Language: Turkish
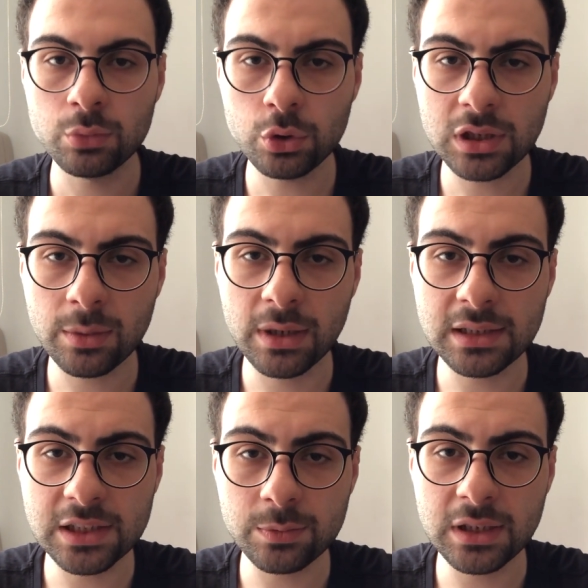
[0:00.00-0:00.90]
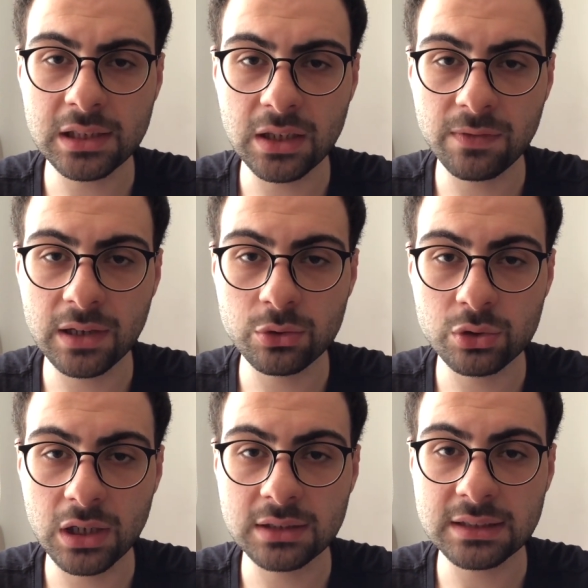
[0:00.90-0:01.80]
Büyük ihtimal ismini ilk defa
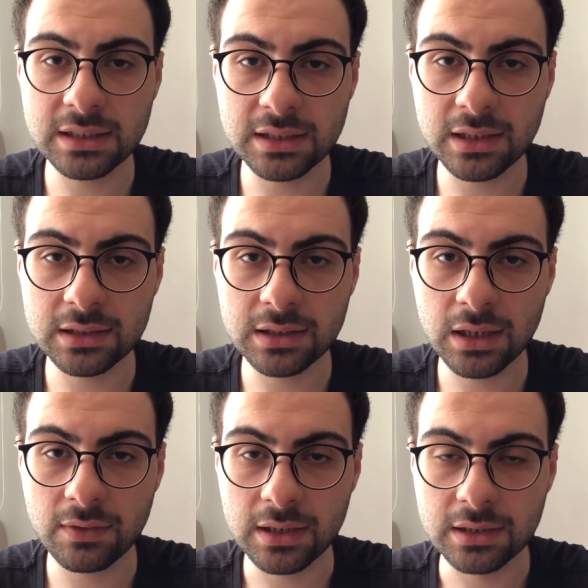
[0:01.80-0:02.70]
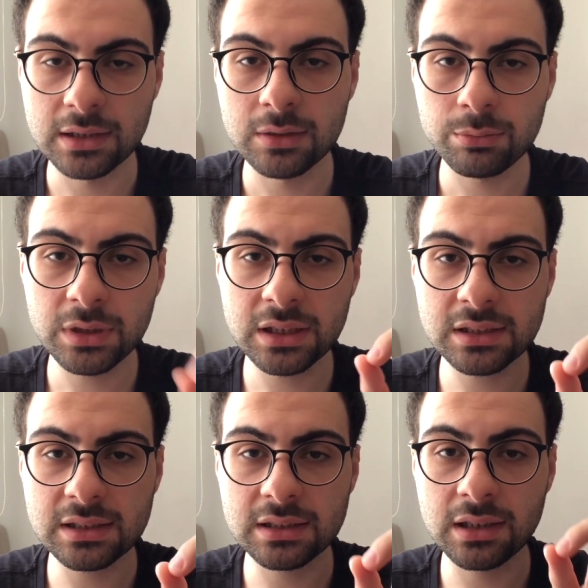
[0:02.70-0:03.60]
duyacağınız iki tat daha var.
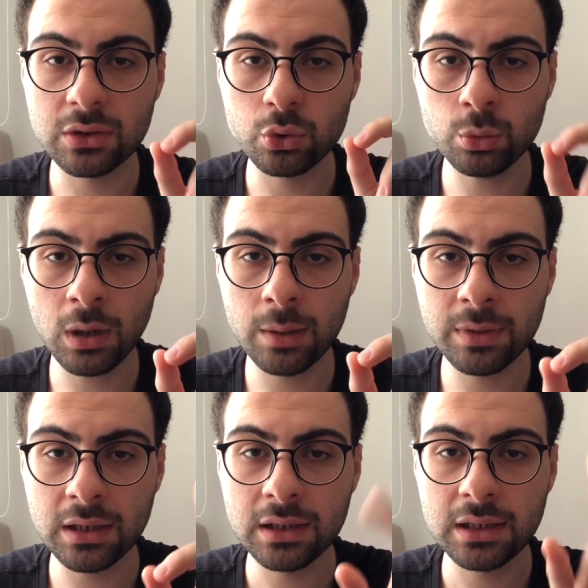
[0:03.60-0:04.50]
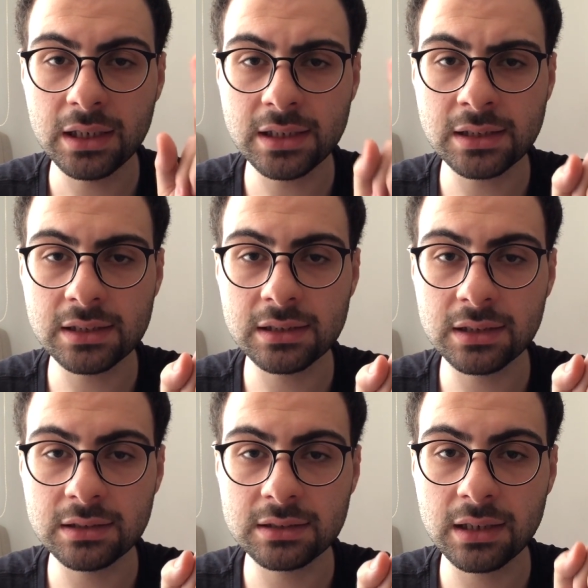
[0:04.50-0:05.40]
Birincisinin adı umami,
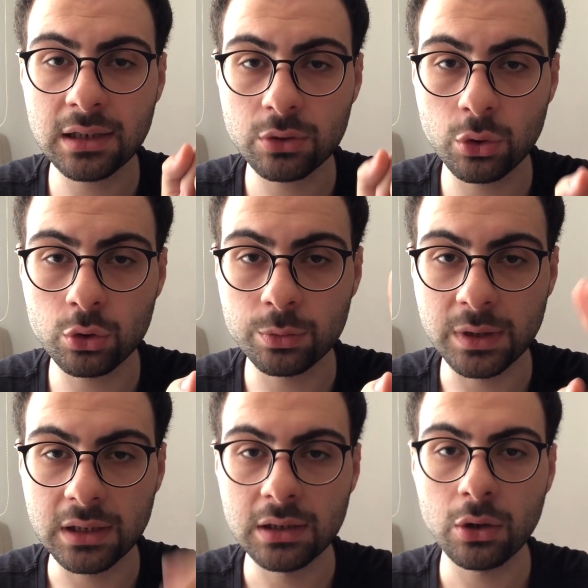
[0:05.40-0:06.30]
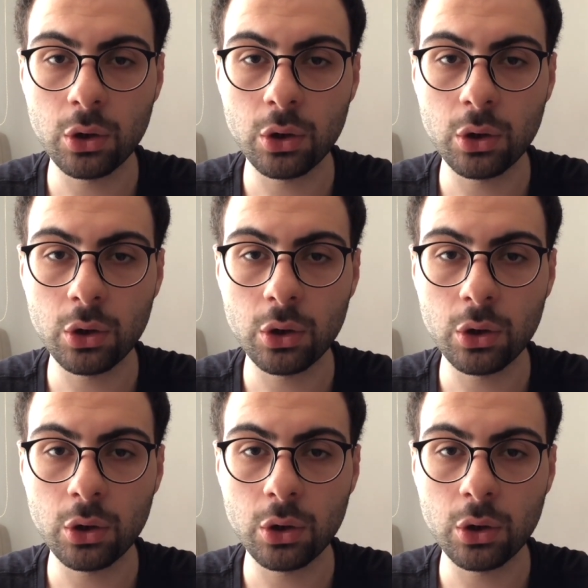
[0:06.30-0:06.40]
ikincisinin adı ise kokumi.